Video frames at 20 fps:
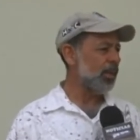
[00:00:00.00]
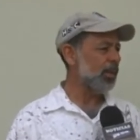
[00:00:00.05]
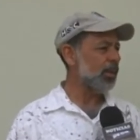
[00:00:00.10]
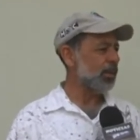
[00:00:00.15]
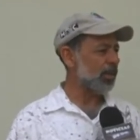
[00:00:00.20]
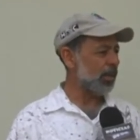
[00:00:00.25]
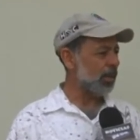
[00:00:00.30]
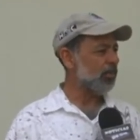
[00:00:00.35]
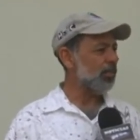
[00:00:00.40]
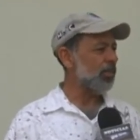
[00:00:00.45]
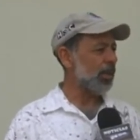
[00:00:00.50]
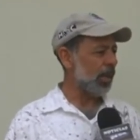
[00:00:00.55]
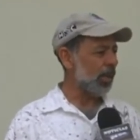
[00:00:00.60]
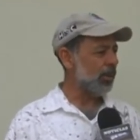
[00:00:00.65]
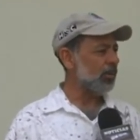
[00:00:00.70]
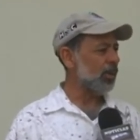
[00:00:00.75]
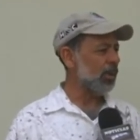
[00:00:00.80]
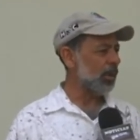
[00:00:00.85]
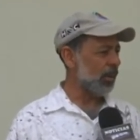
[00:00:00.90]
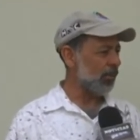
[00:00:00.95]
está
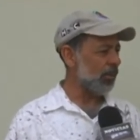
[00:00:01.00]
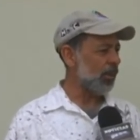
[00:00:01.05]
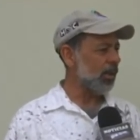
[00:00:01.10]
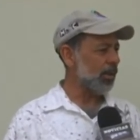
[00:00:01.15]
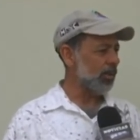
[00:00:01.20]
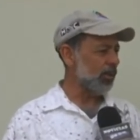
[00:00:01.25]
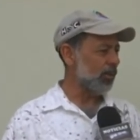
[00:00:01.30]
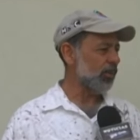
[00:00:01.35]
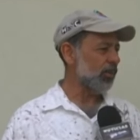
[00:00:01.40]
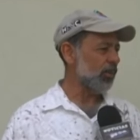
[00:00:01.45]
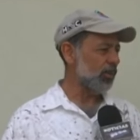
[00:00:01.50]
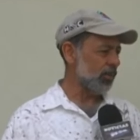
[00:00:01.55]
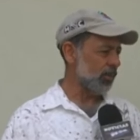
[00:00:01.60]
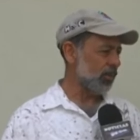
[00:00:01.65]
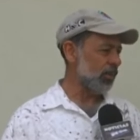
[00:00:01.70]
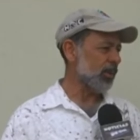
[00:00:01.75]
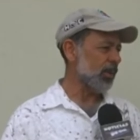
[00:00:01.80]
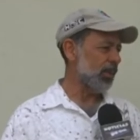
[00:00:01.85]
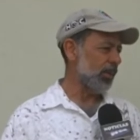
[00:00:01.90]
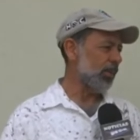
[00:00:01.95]
esperando el café que
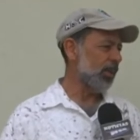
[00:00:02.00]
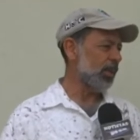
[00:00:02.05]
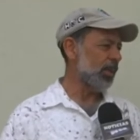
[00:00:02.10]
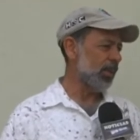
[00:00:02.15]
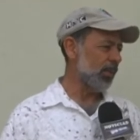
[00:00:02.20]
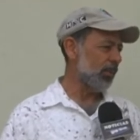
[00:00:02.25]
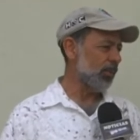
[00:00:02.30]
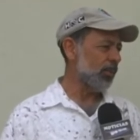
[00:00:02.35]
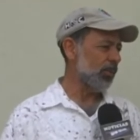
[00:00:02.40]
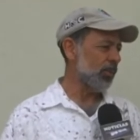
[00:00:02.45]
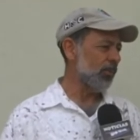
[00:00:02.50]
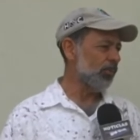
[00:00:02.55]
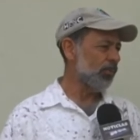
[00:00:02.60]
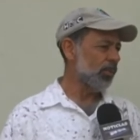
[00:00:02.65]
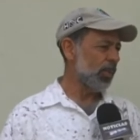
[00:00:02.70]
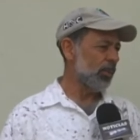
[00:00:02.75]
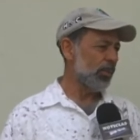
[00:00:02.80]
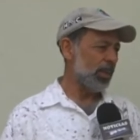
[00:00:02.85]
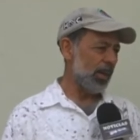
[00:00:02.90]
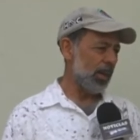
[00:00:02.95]
nosotros le mandemos
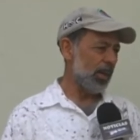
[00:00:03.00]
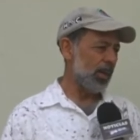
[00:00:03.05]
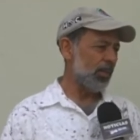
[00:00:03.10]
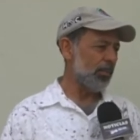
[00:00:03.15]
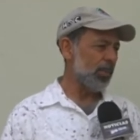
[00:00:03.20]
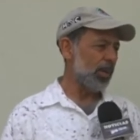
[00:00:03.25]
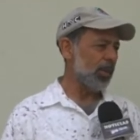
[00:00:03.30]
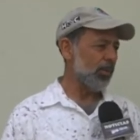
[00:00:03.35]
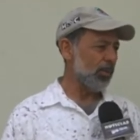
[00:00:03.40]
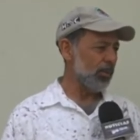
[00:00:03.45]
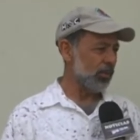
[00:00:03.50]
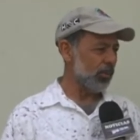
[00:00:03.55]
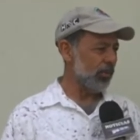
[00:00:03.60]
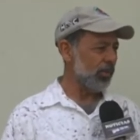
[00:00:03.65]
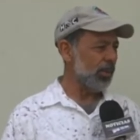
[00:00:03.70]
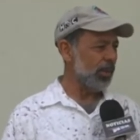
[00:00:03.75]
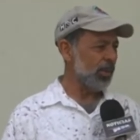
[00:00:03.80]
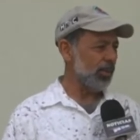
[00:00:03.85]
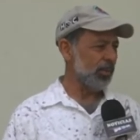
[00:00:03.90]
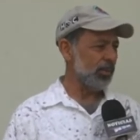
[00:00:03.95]
para
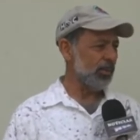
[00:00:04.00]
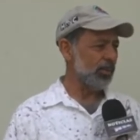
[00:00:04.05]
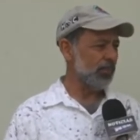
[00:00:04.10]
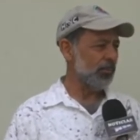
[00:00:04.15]
consumirlo.